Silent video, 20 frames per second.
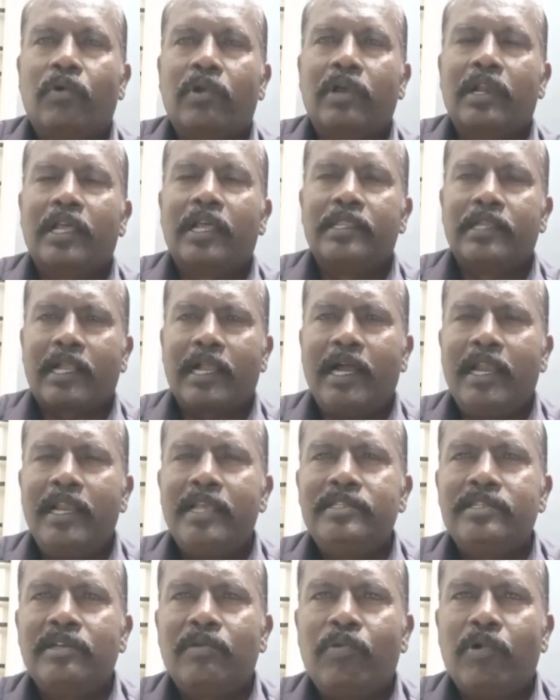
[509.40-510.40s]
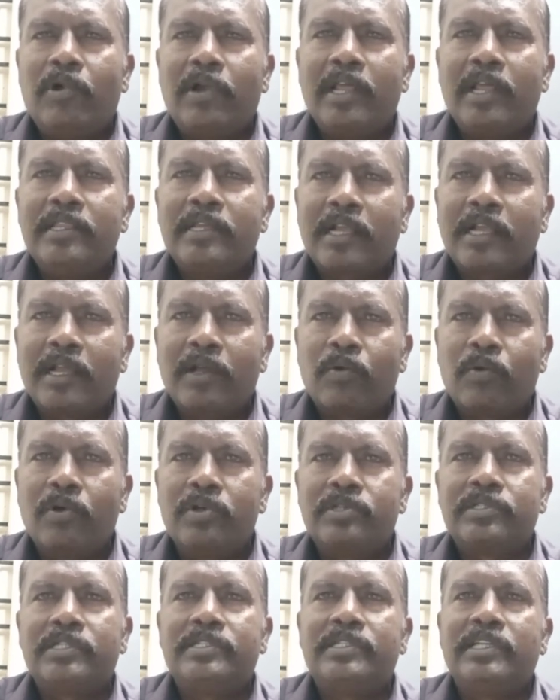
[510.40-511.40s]
உங்களுக்கு அந்த காலேஜுக்கு போனால் அந்த க
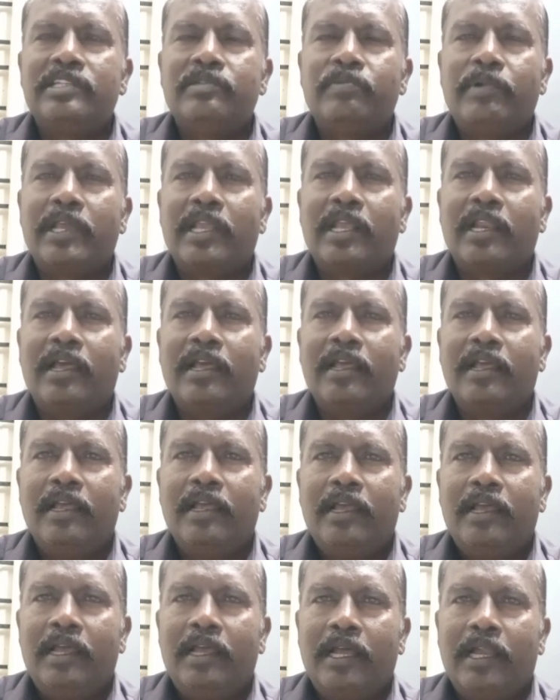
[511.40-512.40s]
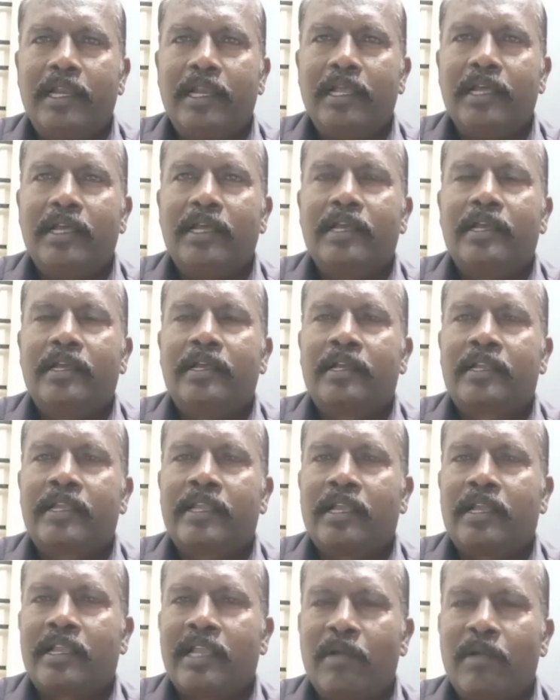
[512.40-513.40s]
கோர்ஸை சேஞ்ச் பண்ணிக்கலாம் அண்டு
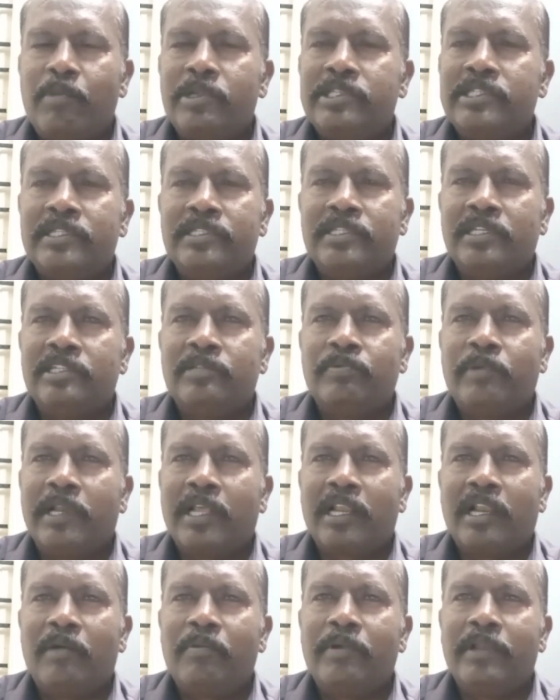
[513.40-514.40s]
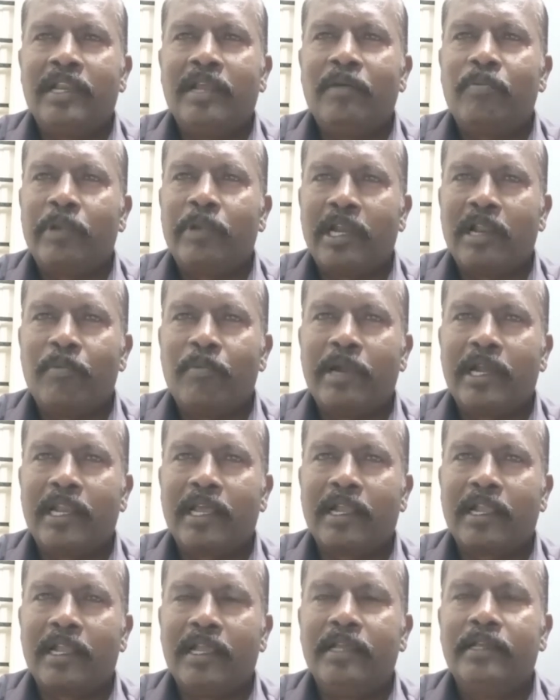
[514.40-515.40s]
கேம்பஸை சேஞ்ச் பண்ணிக்கலாம் அப்படின்னா பண்ண
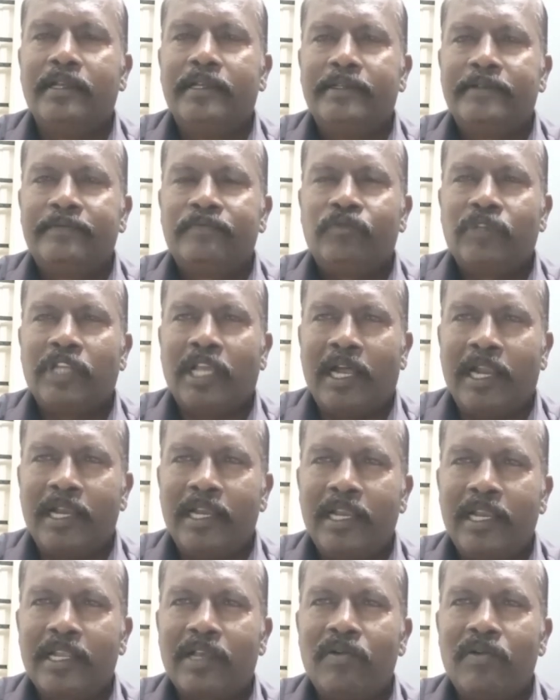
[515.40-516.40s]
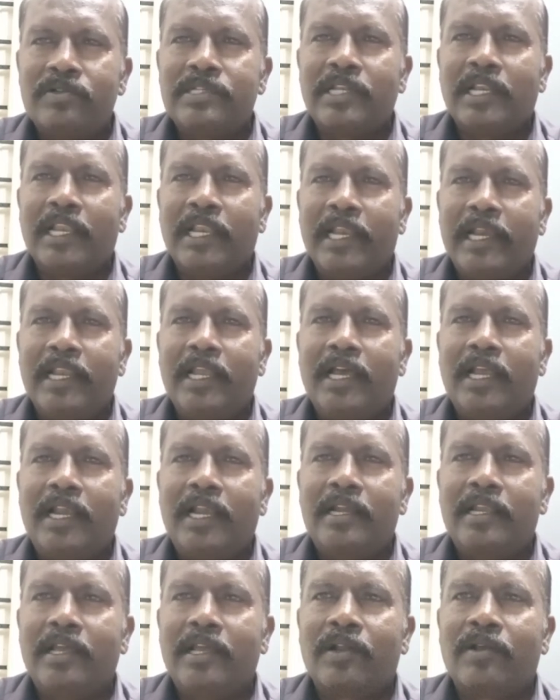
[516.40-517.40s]
மாட்டாங்க ஆன்லைன் கவுன்சிலிங் என்ன
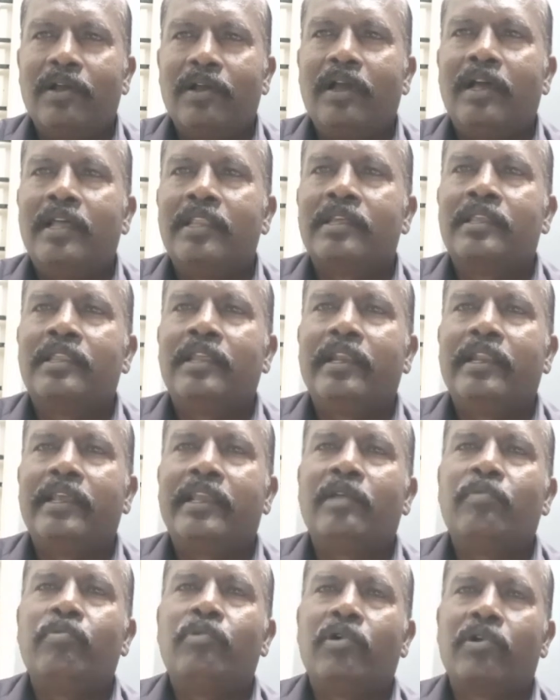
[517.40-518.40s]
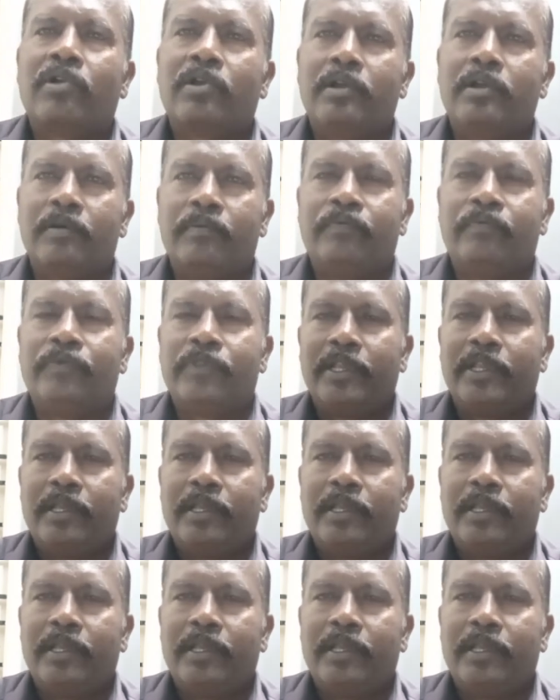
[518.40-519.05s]
அலாட் ஆகிருக்கோ அதுக்கு தான் நீங்கள் போகணும்